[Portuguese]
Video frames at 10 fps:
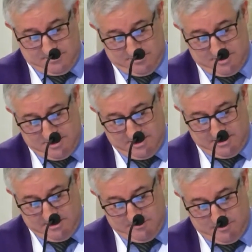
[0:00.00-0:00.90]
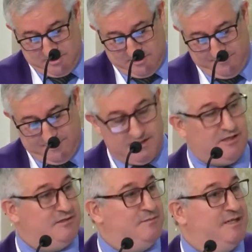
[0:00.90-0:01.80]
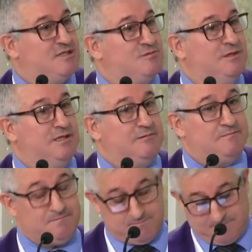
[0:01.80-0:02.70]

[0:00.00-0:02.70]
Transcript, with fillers: nós chegamos ao final de mais um ano.